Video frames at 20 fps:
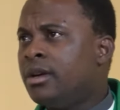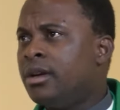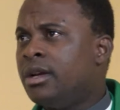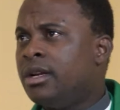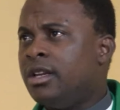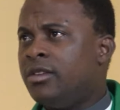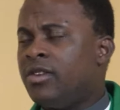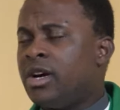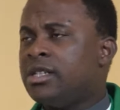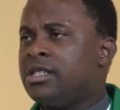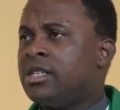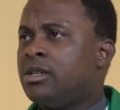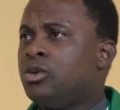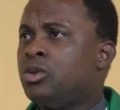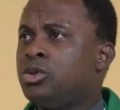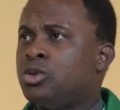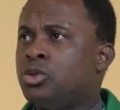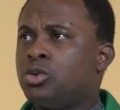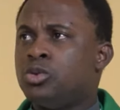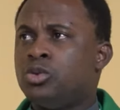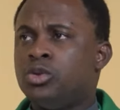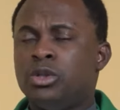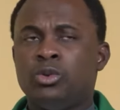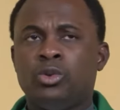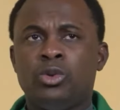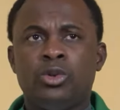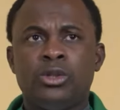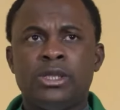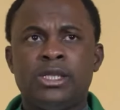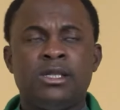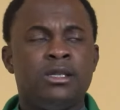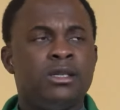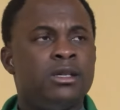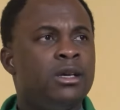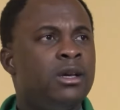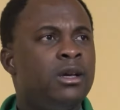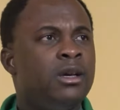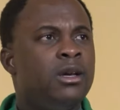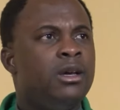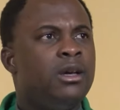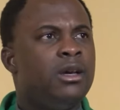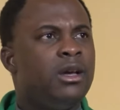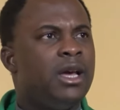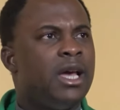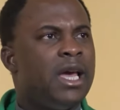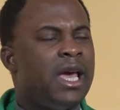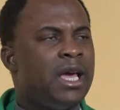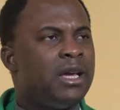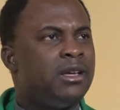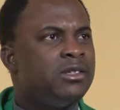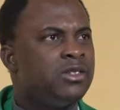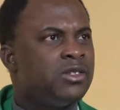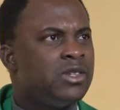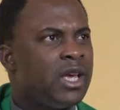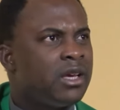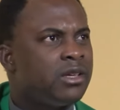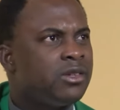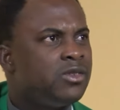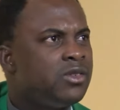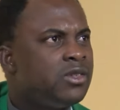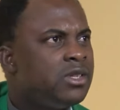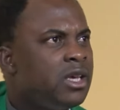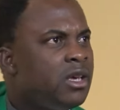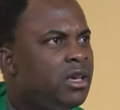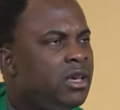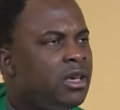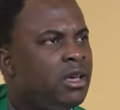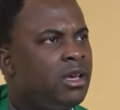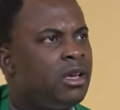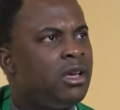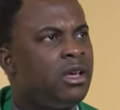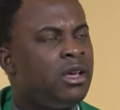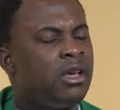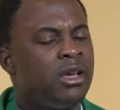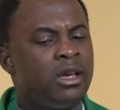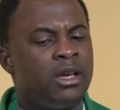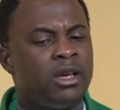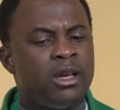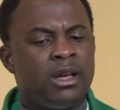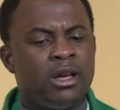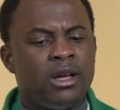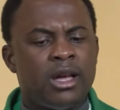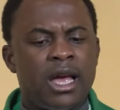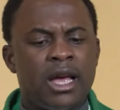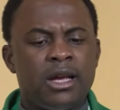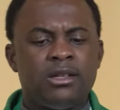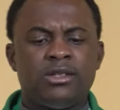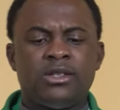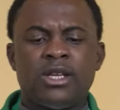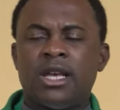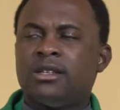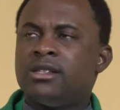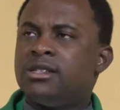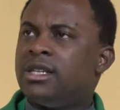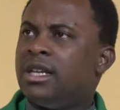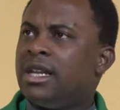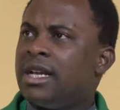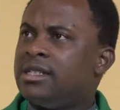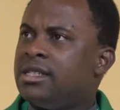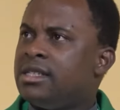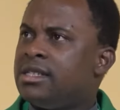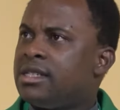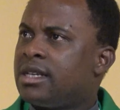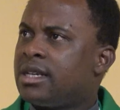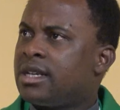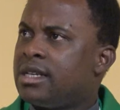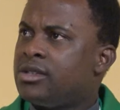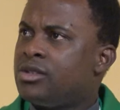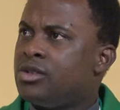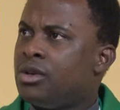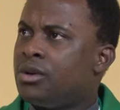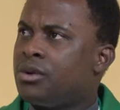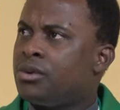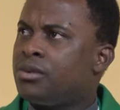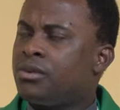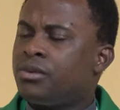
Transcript: L'évangile d'aujourd'hui nous le dit. exercez, exercez la discrétion.